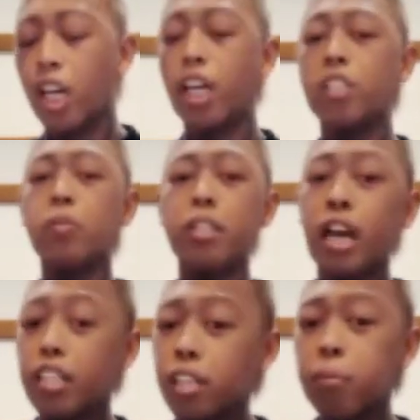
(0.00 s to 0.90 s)
Eh kasi may
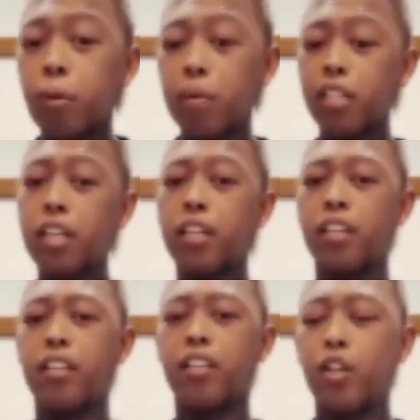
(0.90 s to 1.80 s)
talent kaming pamilya eh.
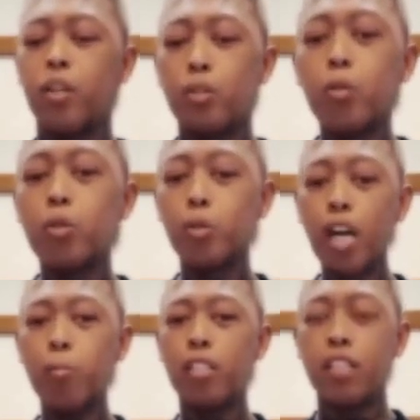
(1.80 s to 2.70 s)
So gusto
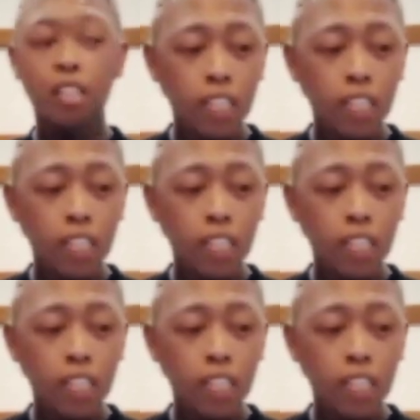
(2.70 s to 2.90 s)
namin,